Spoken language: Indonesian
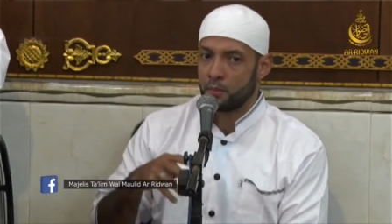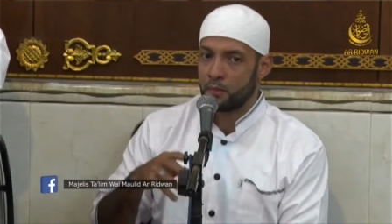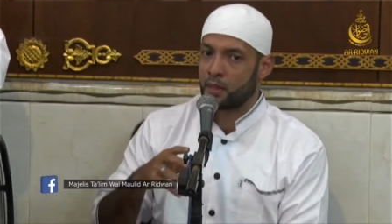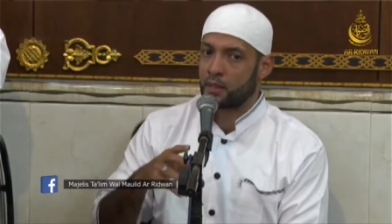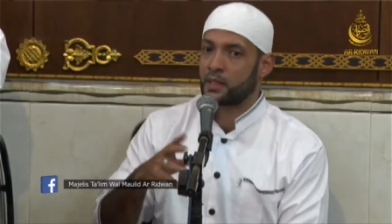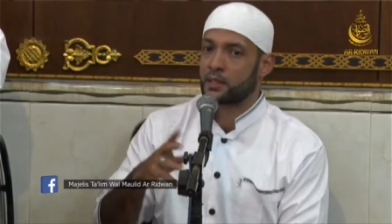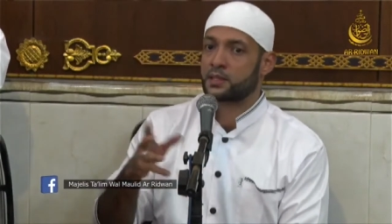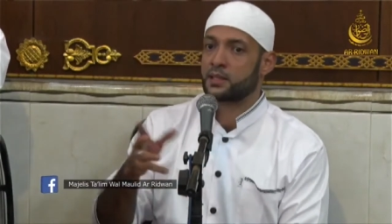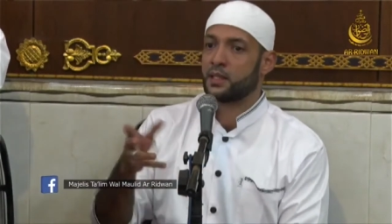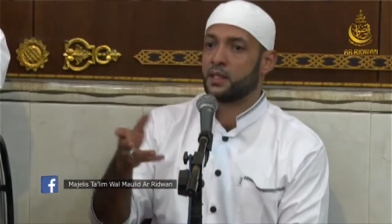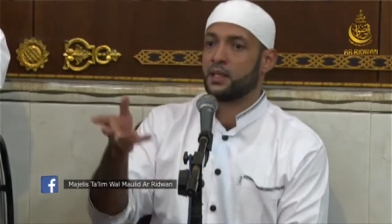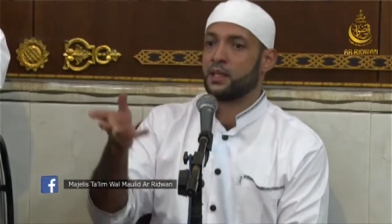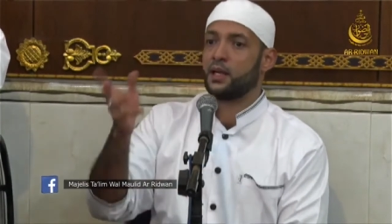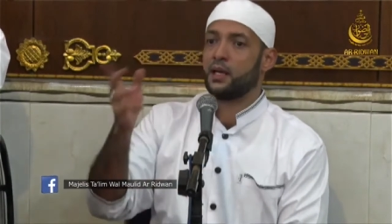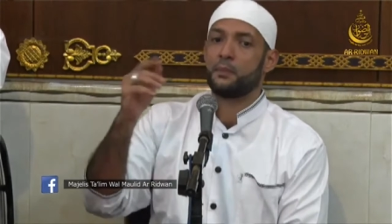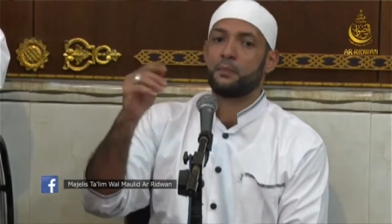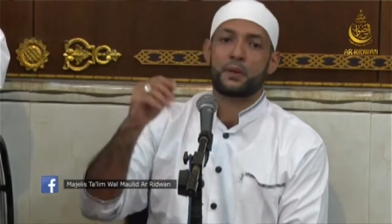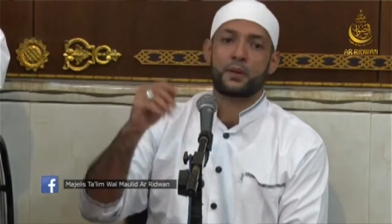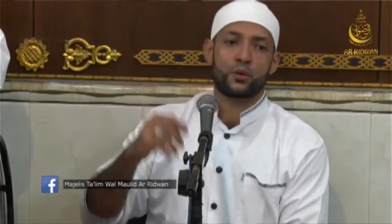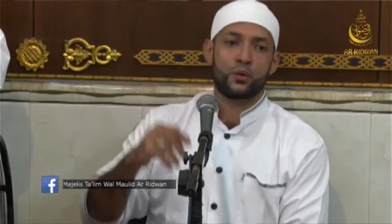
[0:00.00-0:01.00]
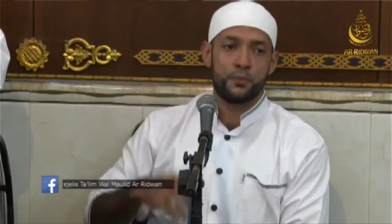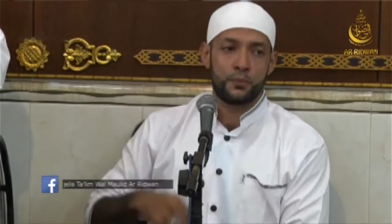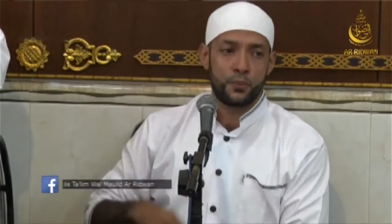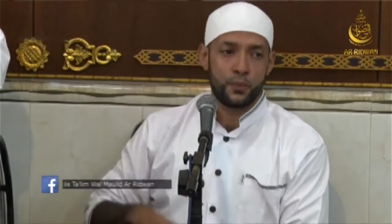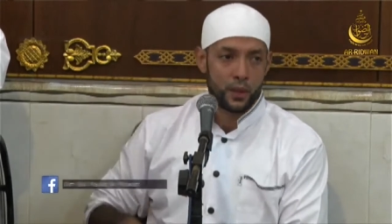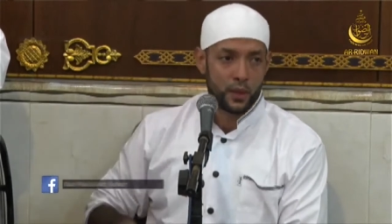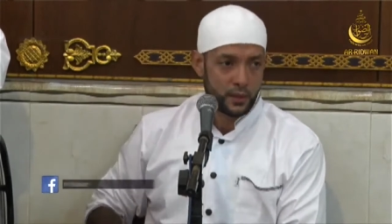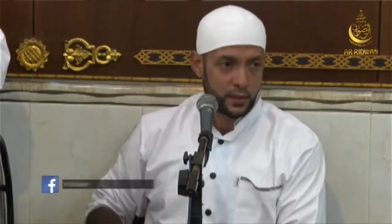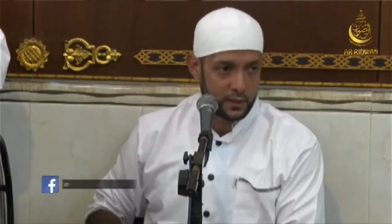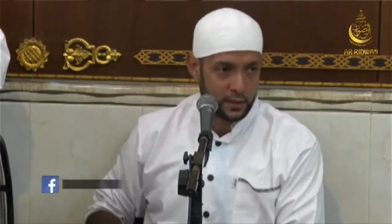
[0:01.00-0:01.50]
Maka sehingga
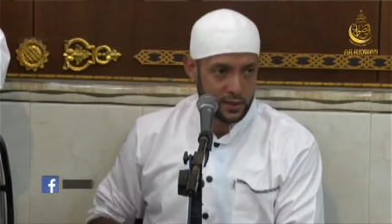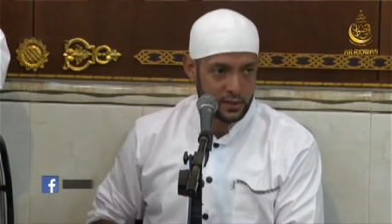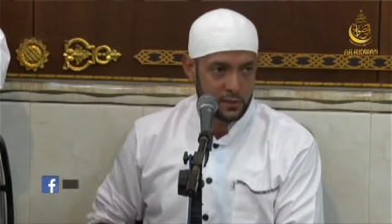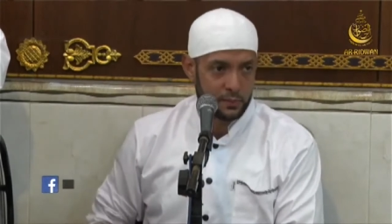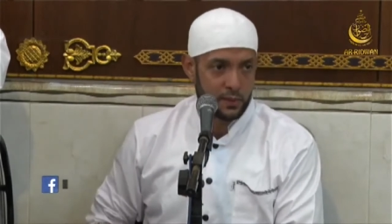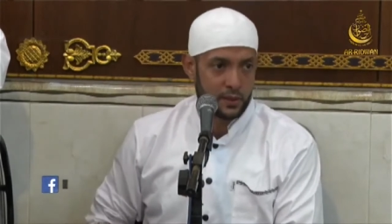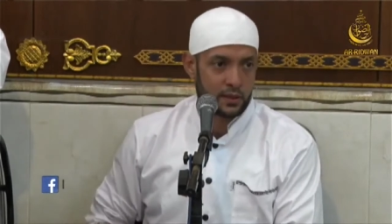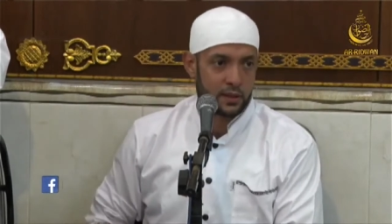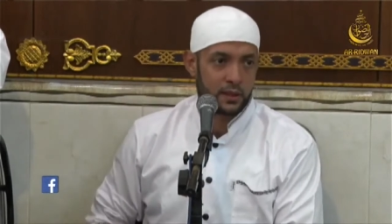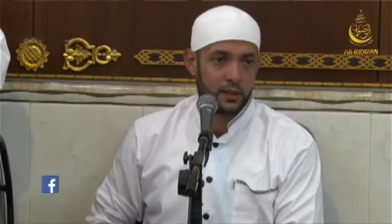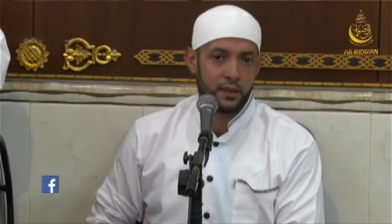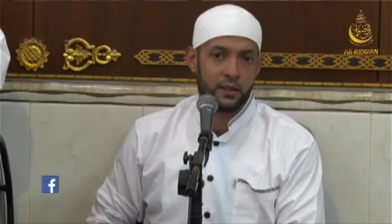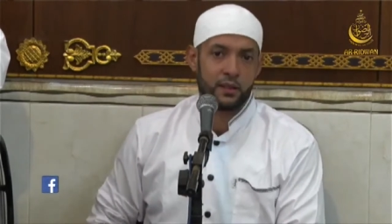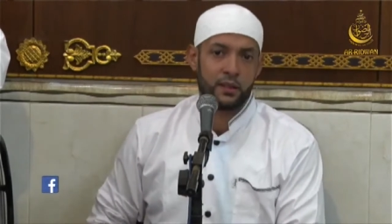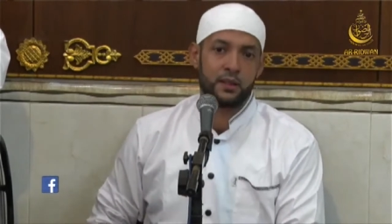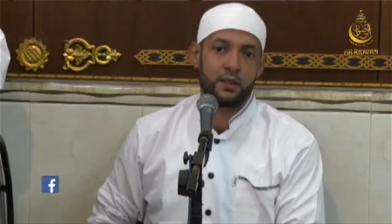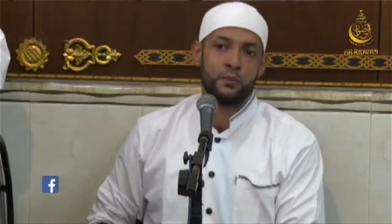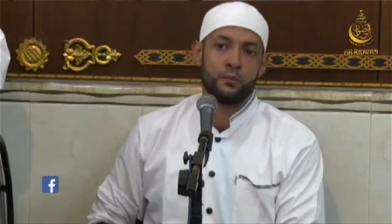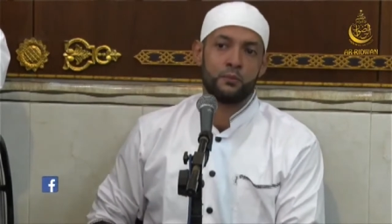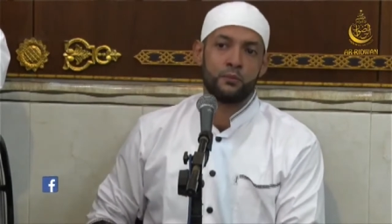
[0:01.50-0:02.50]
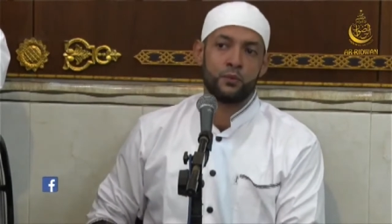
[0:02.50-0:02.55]
perkumpulan kita seperti ini